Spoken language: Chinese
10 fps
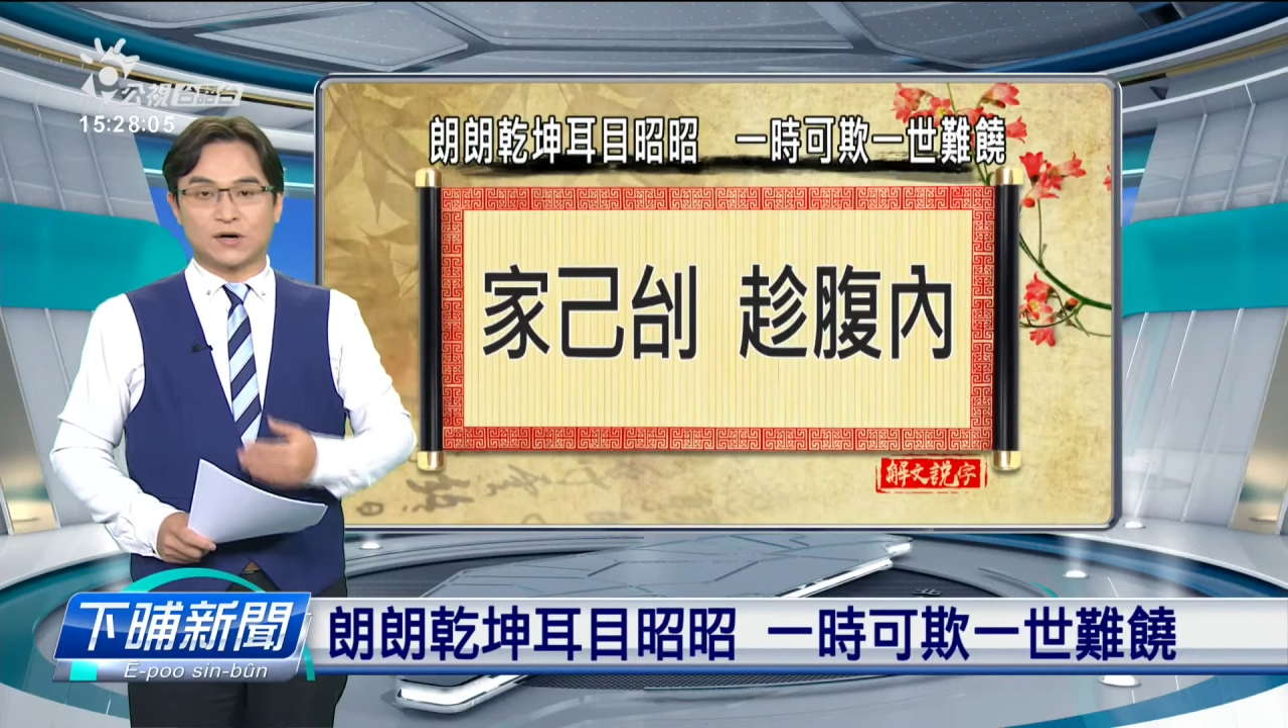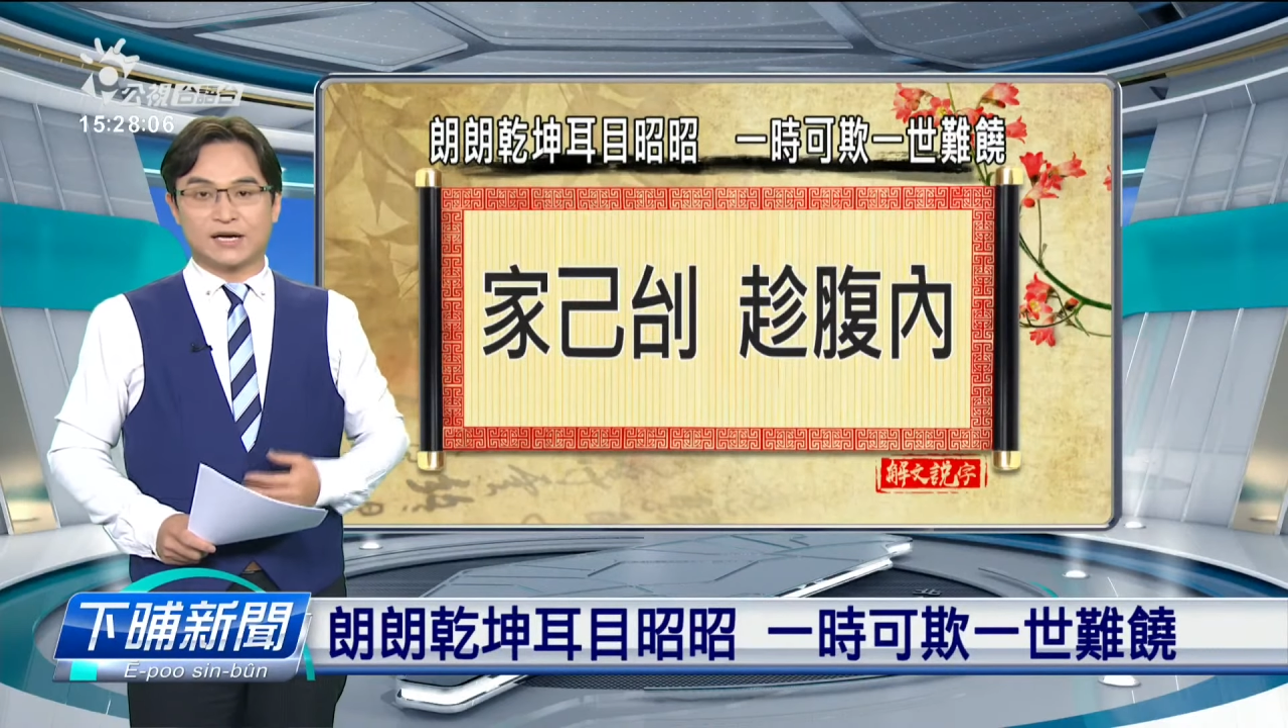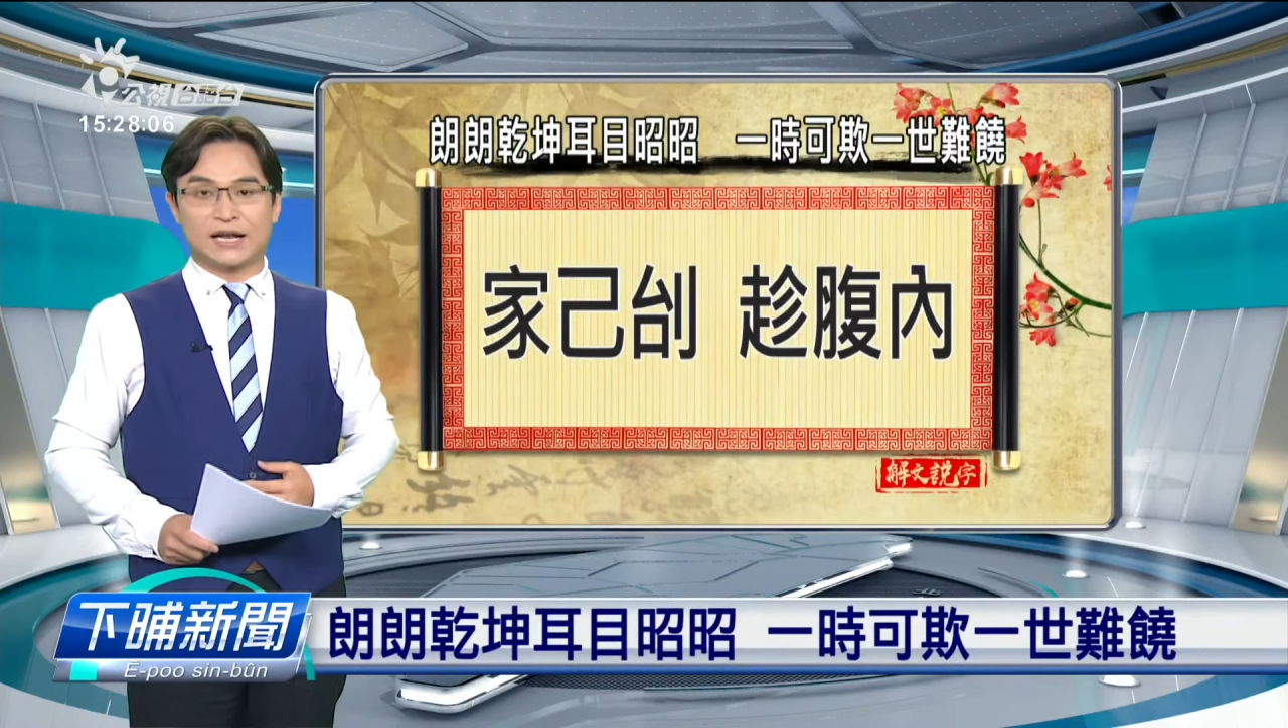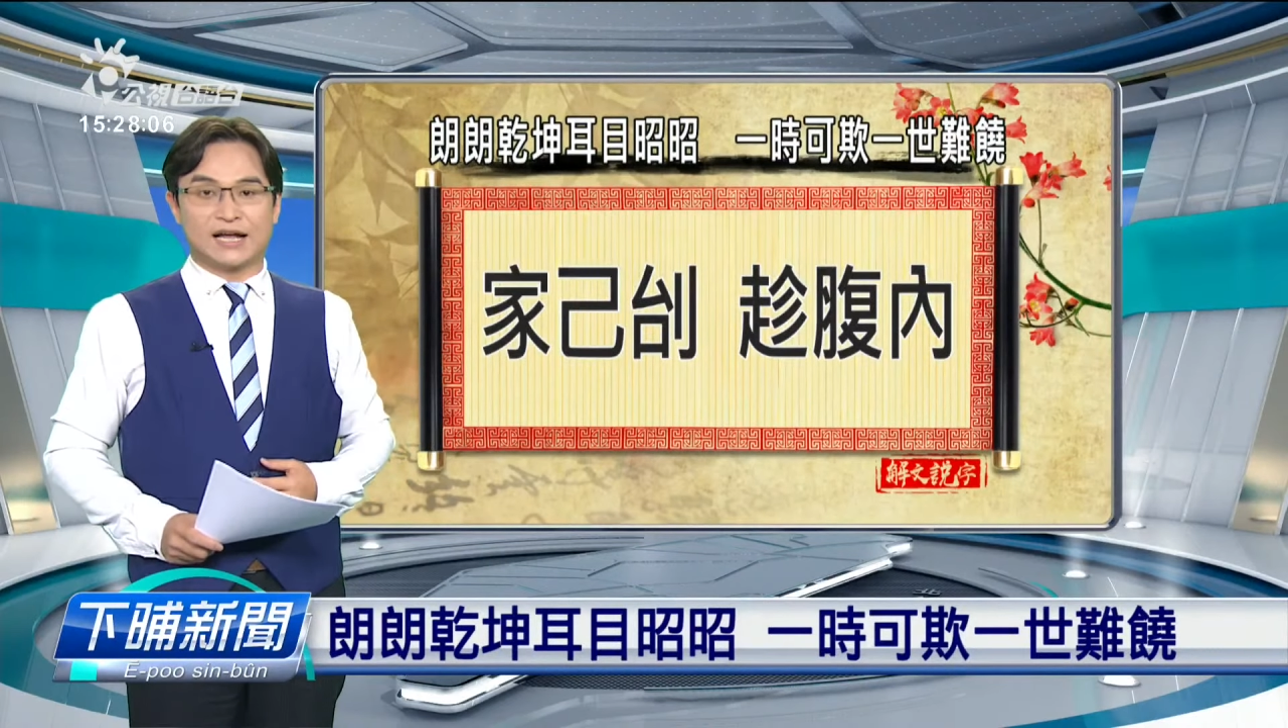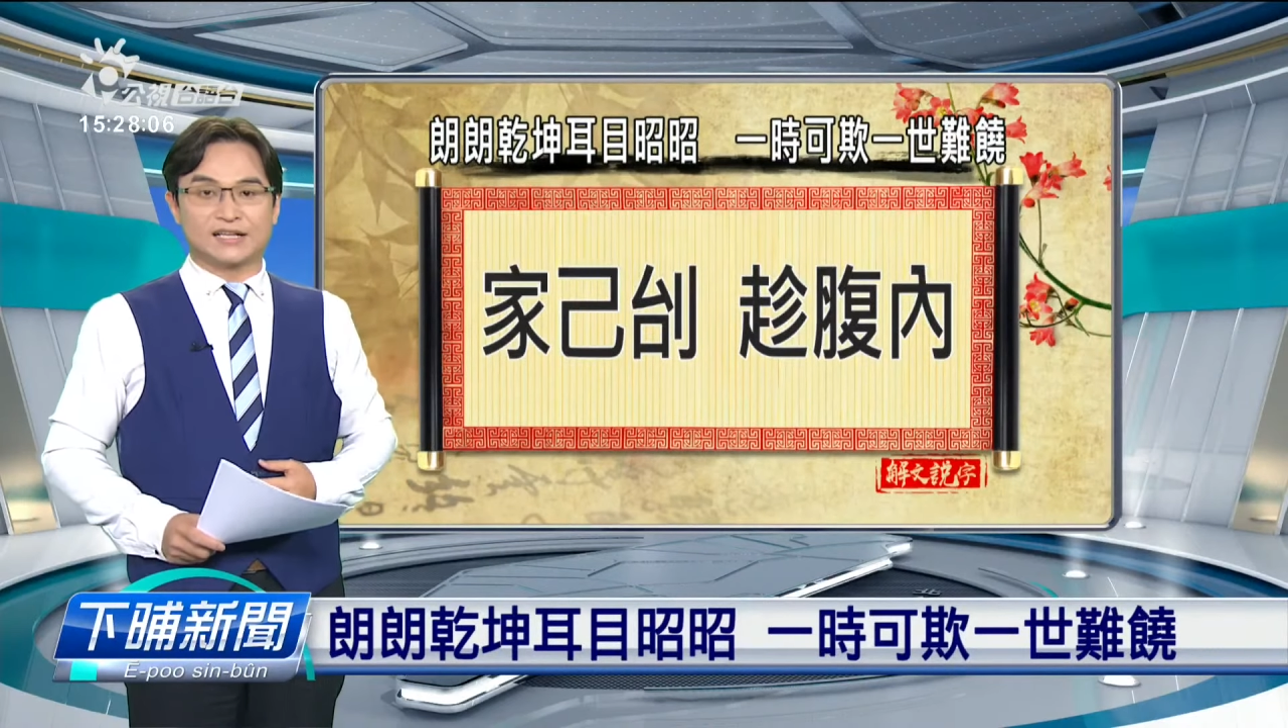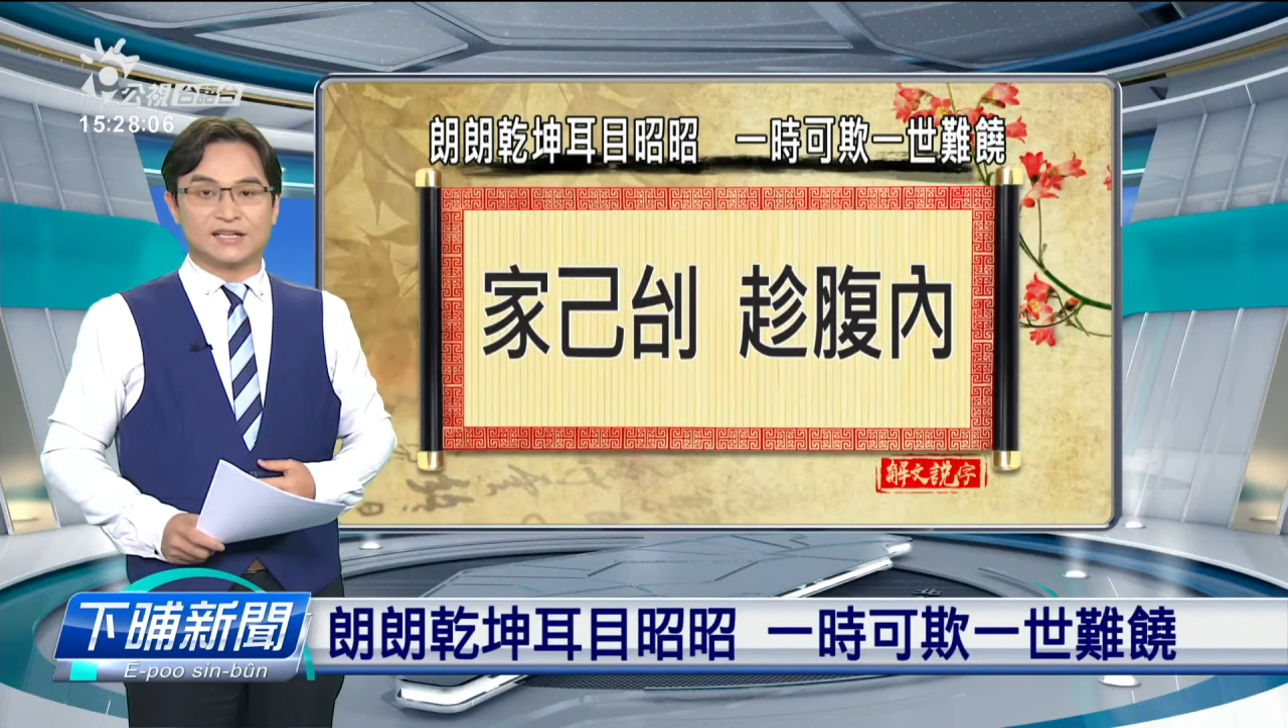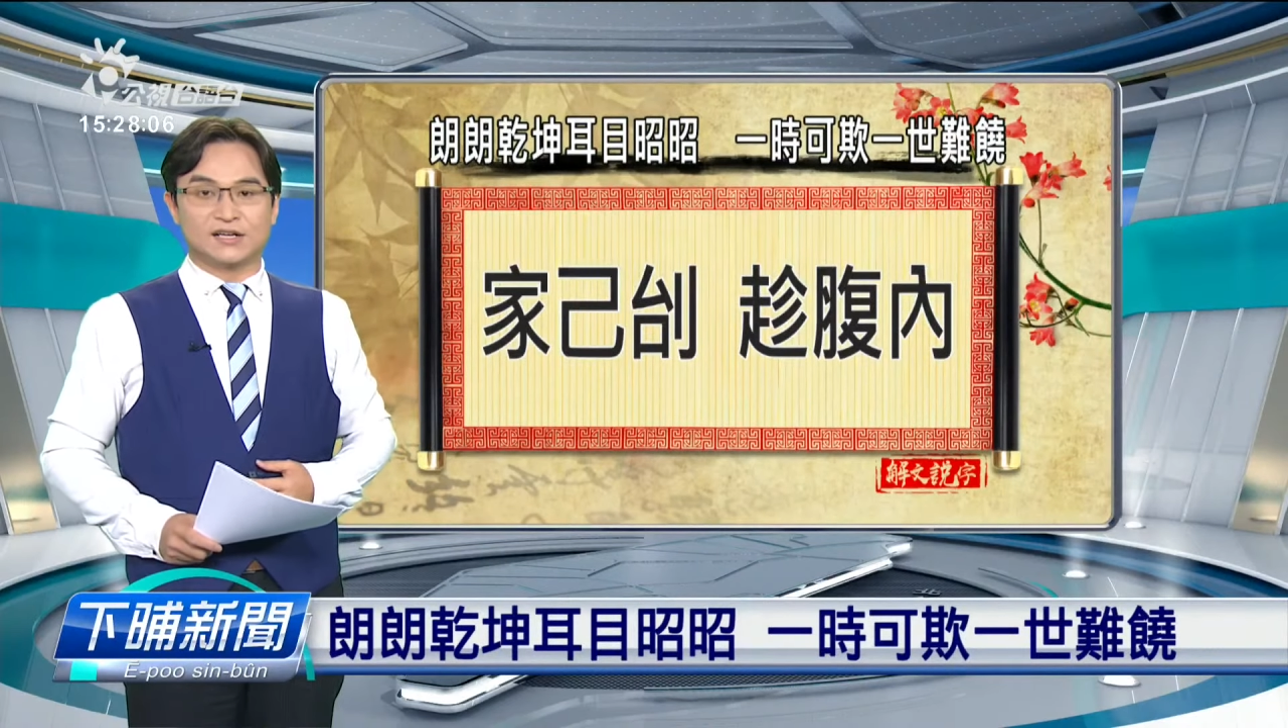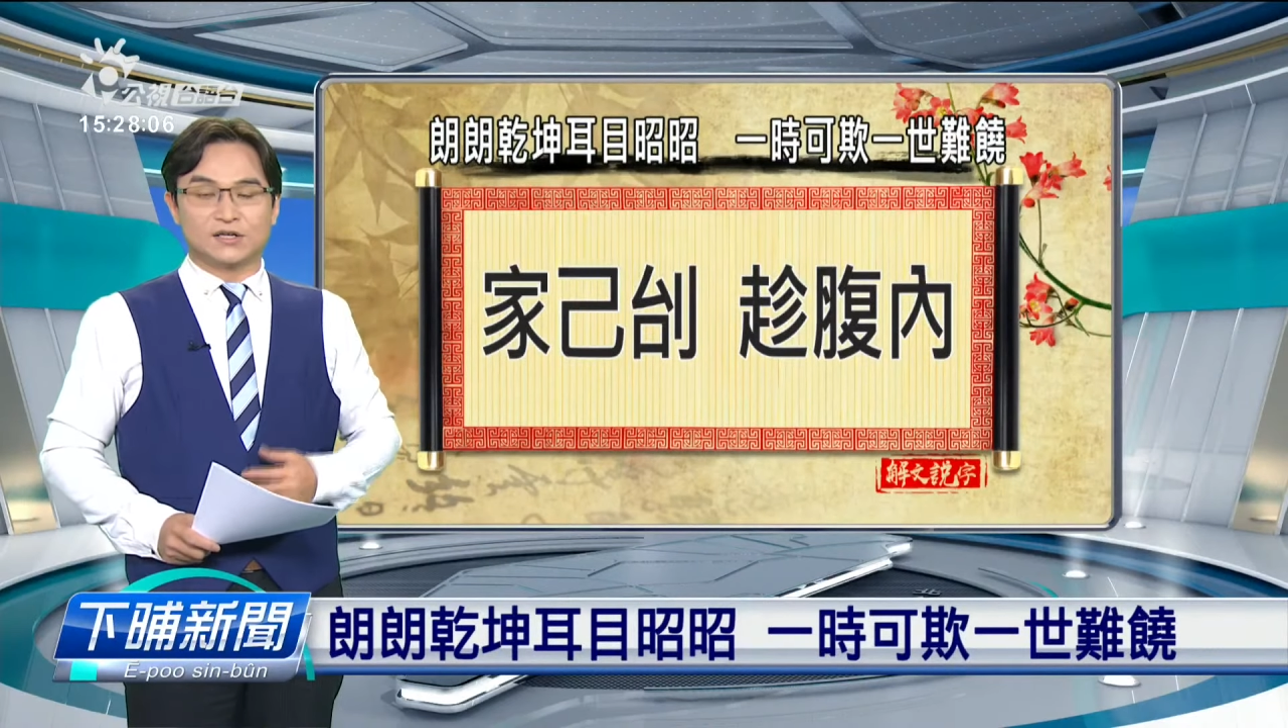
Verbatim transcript: 带入来，